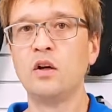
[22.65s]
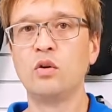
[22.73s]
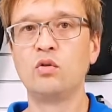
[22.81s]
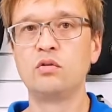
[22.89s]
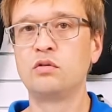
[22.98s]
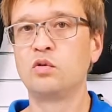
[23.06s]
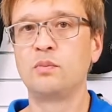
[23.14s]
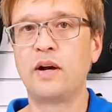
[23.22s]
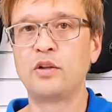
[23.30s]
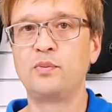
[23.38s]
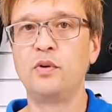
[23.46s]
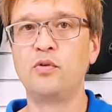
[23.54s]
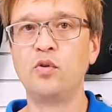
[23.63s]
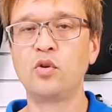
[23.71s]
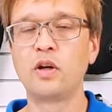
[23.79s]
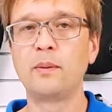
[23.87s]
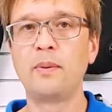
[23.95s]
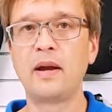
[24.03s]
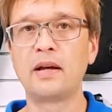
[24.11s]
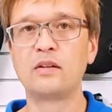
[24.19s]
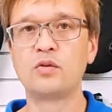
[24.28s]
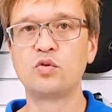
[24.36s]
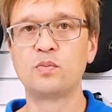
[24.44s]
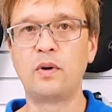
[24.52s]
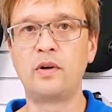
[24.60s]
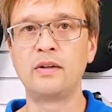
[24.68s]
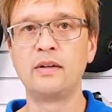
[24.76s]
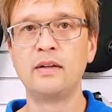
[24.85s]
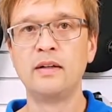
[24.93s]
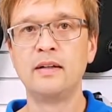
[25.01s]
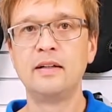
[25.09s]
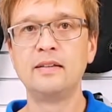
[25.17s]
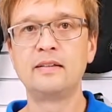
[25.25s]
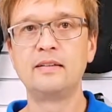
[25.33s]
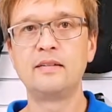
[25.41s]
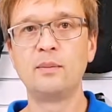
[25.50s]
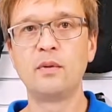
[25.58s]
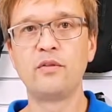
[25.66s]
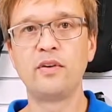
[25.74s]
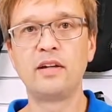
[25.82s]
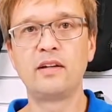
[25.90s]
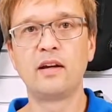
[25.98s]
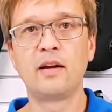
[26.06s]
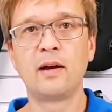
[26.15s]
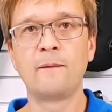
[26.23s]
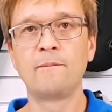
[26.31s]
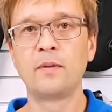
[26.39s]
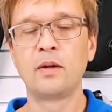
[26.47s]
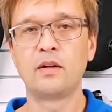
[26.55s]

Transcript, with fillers: und zum Beispiel Fluggepäck zu sparen, ist es immer wichtiger,